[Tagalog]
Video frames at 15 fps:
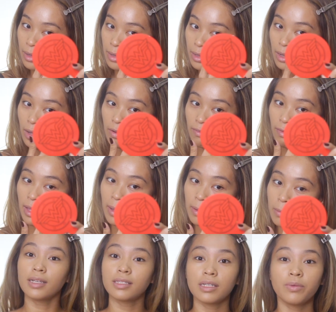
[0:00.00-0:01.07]
I love
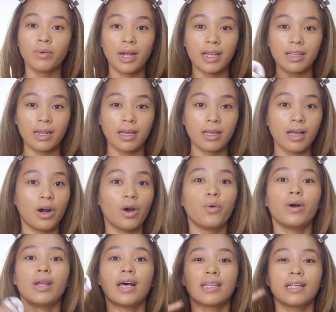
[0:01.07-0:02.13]
it. As in, wala talaga,
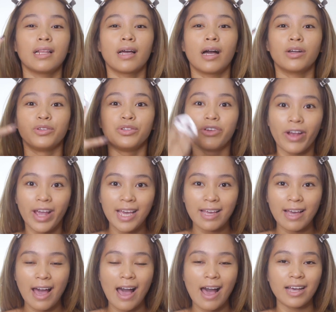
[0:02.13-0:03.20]
oh. wala talagang gray
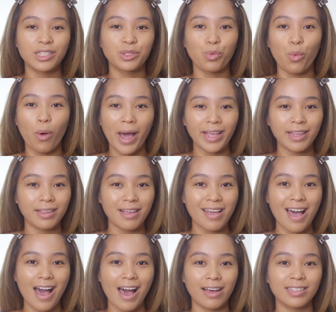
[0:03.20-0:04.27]
cast, white
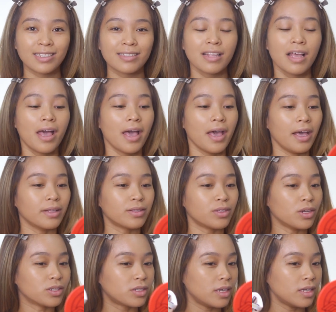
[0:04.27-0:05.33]
cast. It
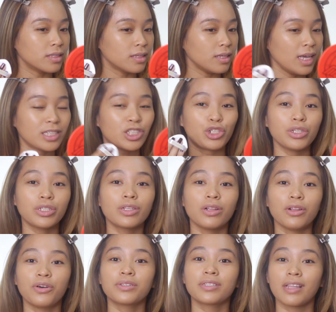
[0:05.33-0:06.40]
doesn't, it just
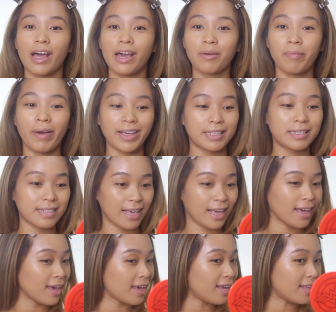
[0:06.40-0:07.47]
looks like my
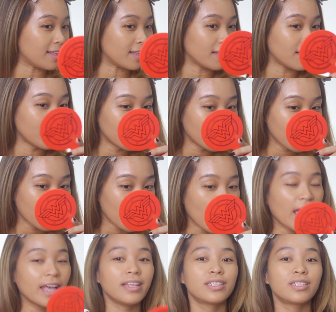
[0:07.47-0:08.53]
skin.
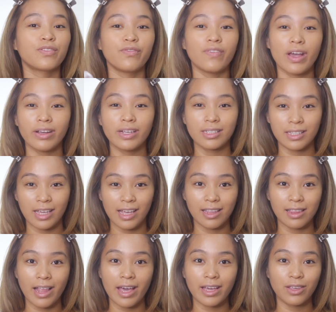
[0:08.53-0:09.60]
And it's very
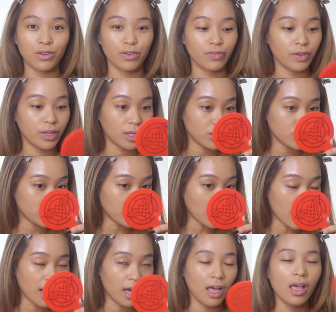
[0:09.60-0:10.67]
skin-like yung finish
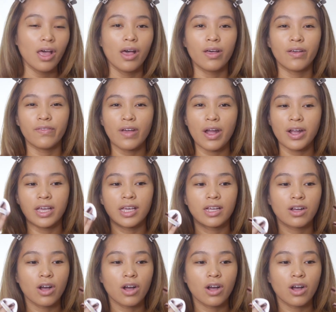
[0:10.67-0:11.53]
niya. Very